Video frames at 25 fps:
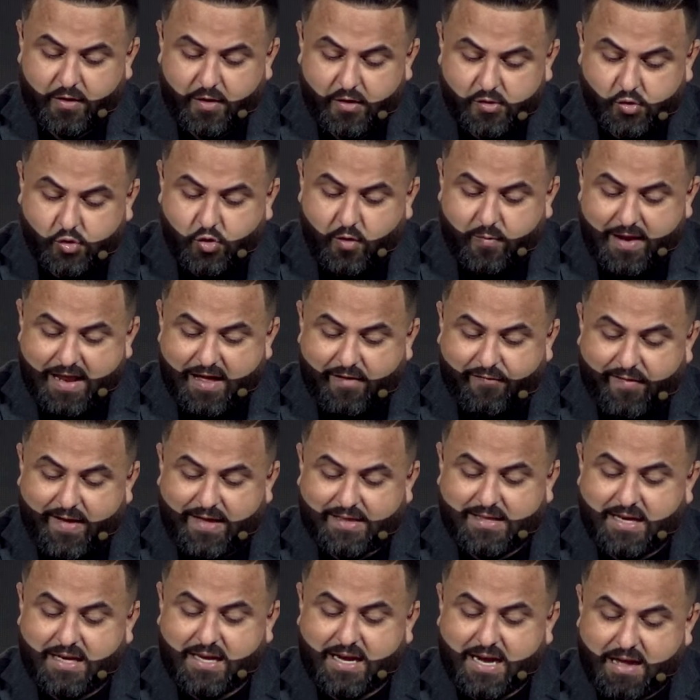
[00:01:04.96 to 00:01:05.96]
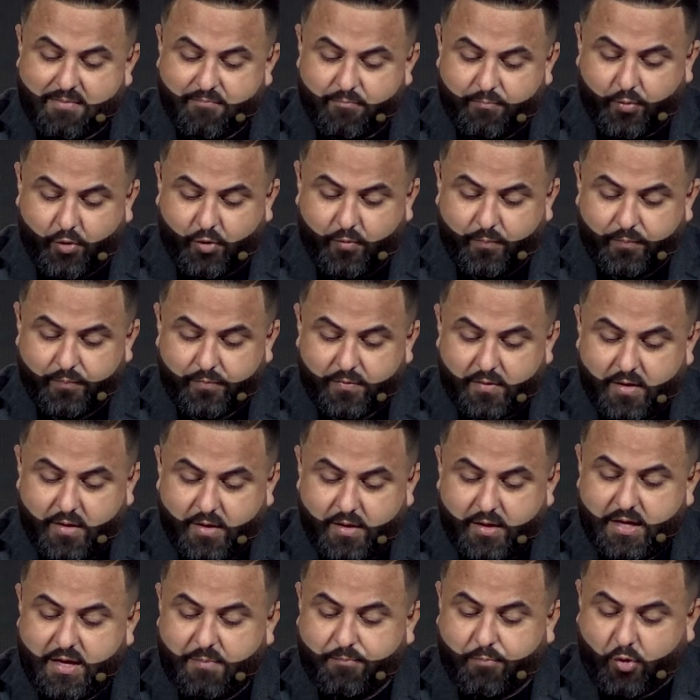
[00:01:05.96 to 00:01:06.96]
sobre la faz del campo,
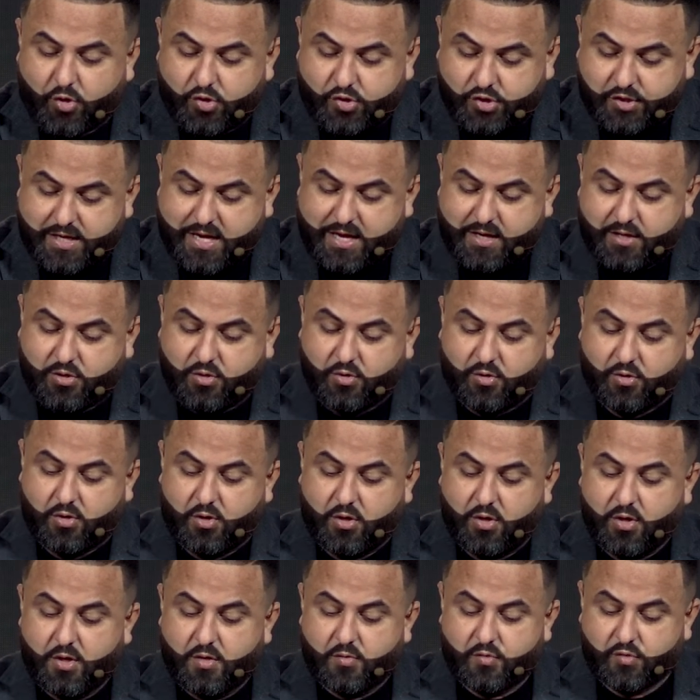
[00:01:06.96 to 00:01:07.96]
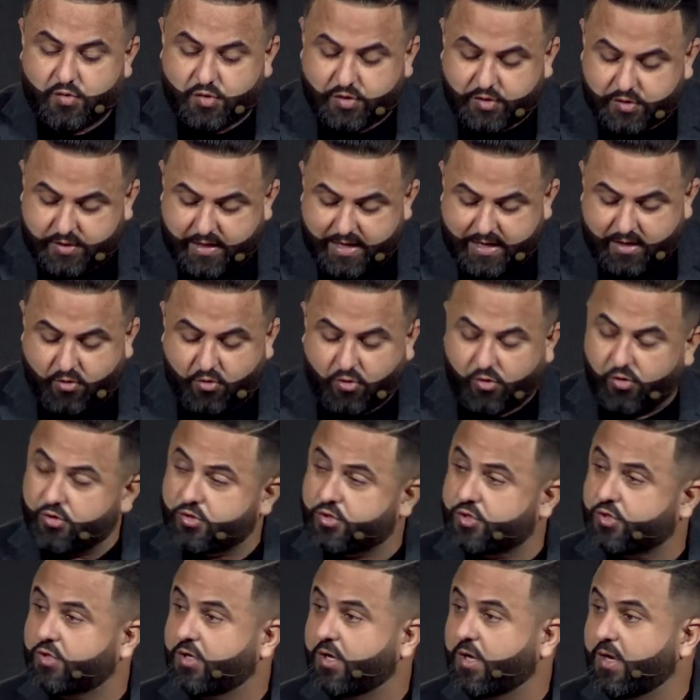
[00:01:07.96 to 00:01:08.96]
y por cierto,
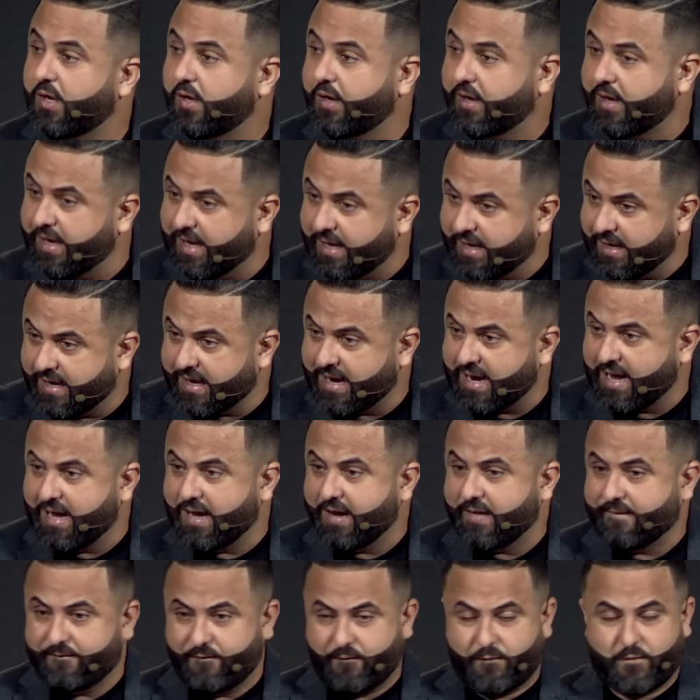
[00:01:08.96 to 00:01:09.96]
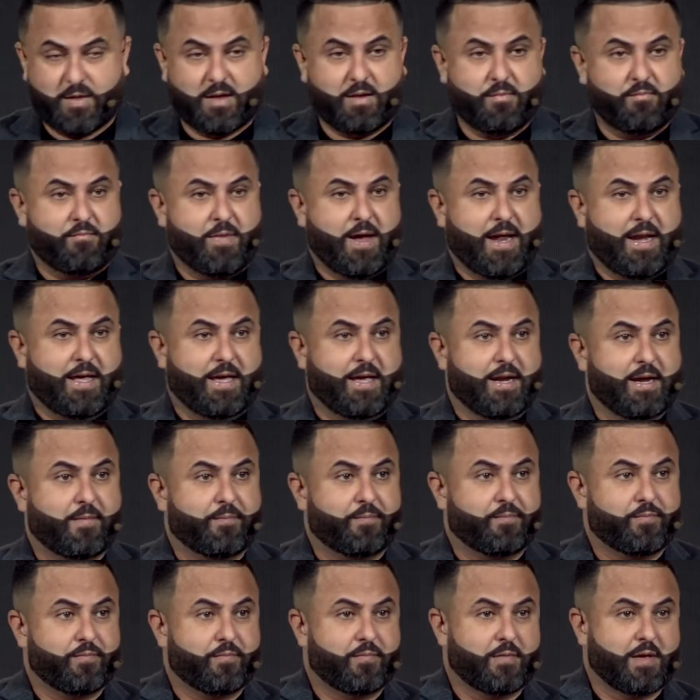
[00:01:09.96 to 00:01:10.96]
secos en gran manera.
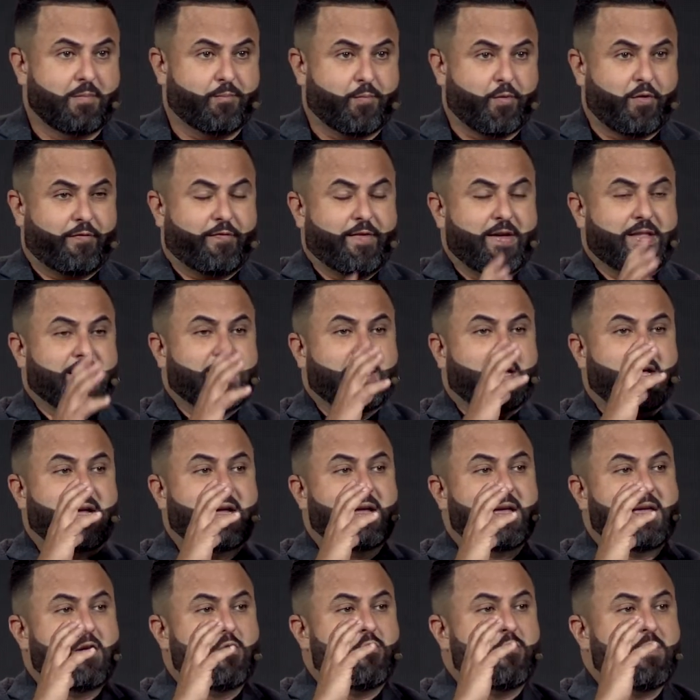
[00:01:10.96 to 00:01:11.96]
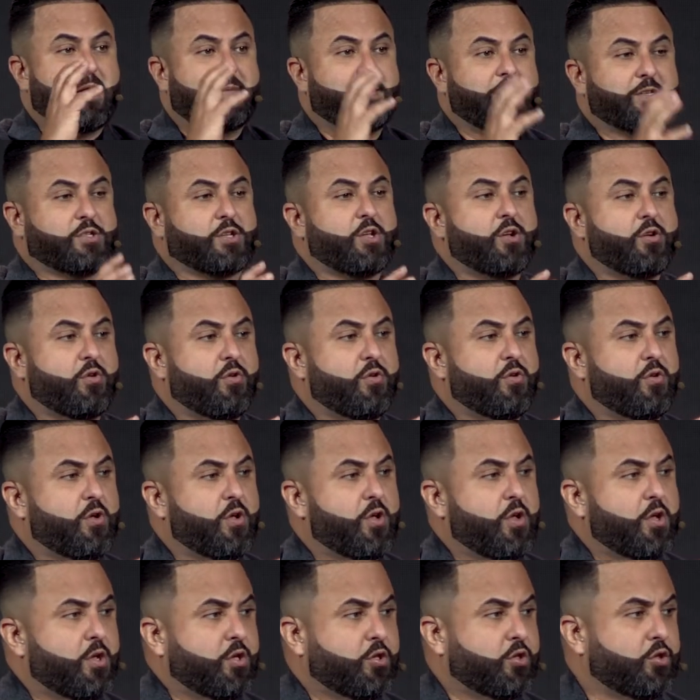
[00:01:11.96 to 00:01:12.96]
El profeta en una visión,
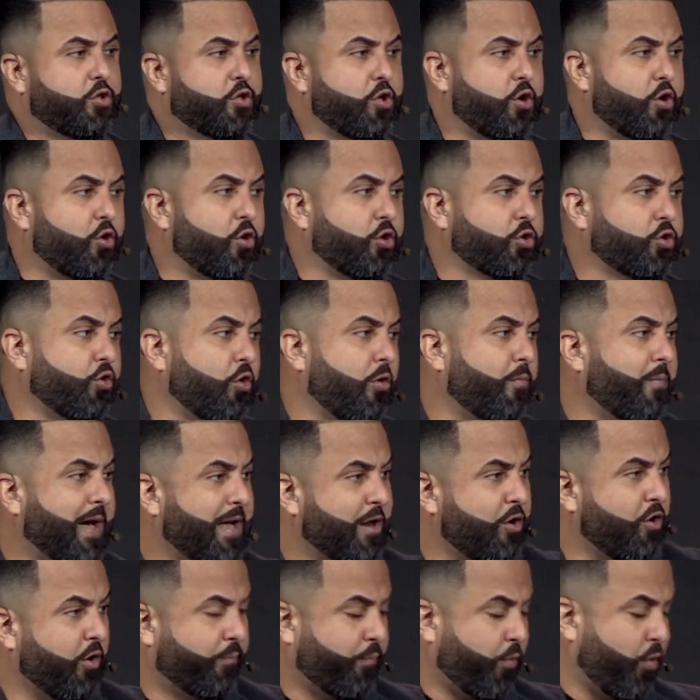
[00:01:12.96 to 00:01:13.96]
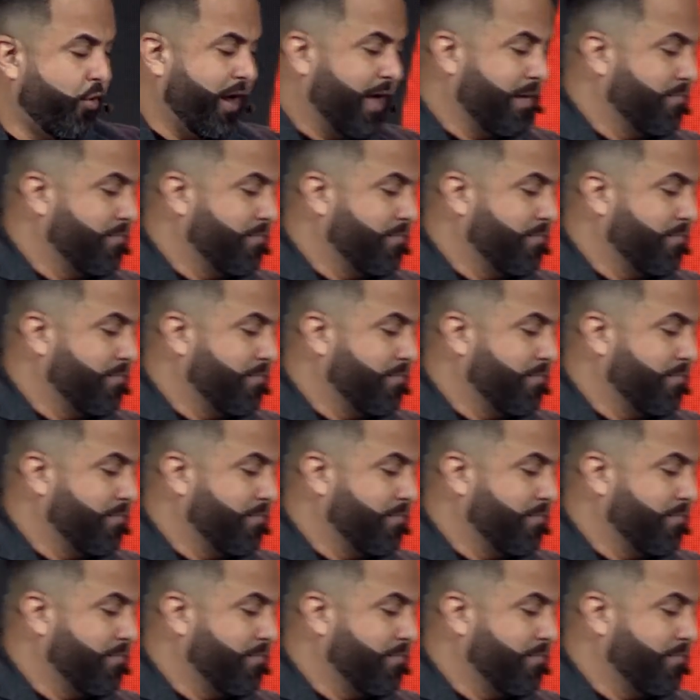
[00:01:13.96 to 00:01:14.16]
Dios lo toma y lo pone